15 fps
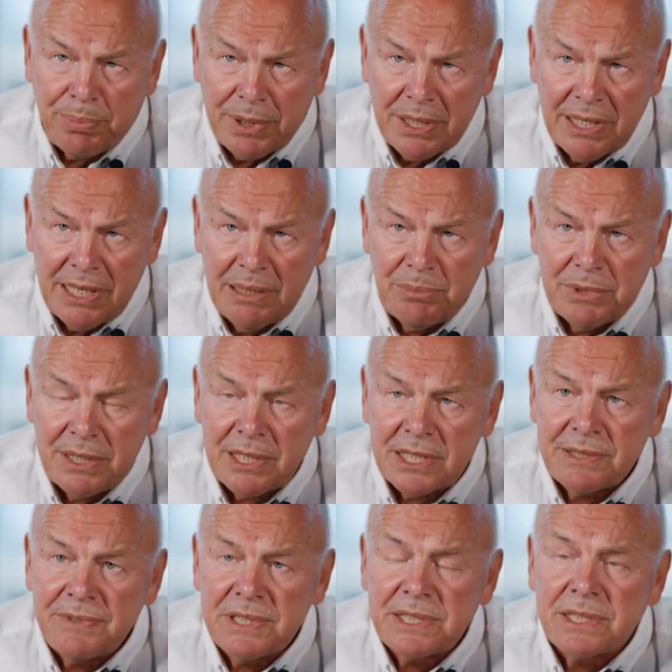программы
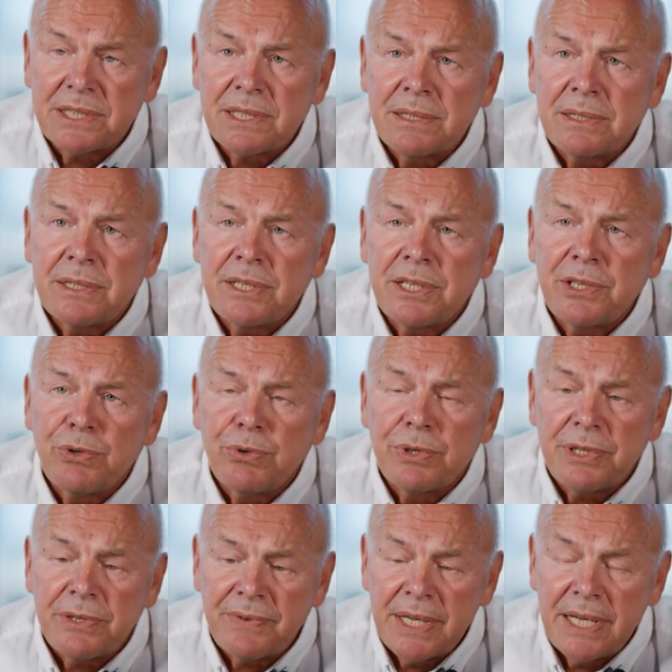развития э,
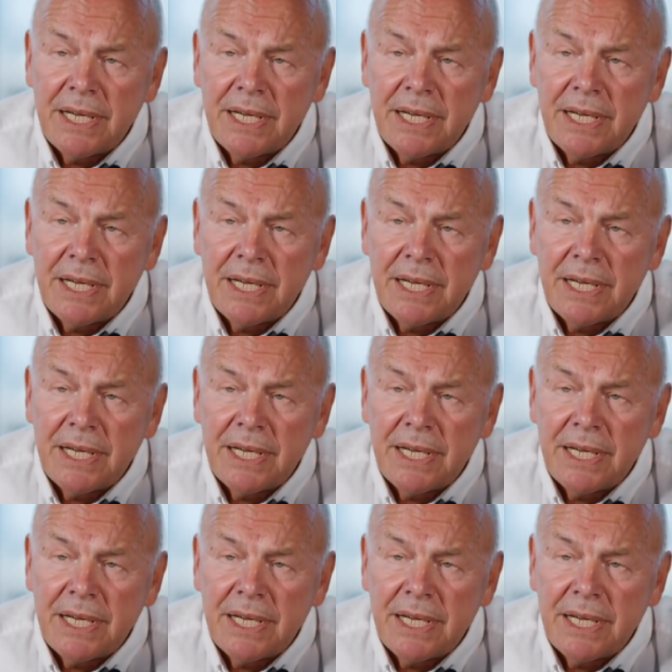регионов,